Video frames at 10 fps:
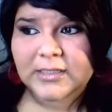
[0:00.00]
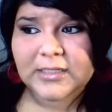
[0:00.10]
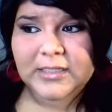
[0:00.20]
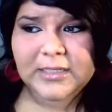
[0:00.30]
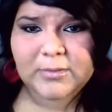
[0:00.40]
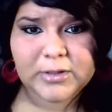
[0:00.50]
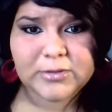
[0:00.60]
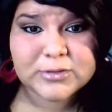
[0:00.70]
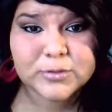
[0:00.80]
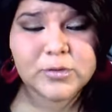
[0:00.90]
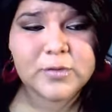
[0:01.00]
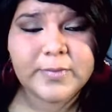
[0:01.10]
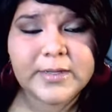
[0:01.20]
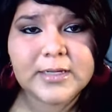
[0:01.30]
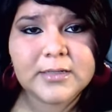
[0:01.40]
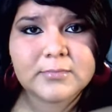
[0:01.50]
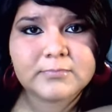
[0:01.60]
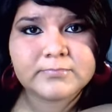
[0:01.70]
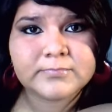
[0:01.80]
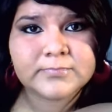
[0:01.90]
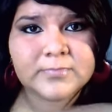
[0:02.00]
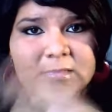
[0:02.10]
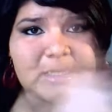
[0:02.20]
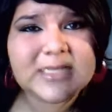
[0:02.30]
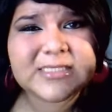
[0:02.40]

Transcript: Y bueno, disculpen. Y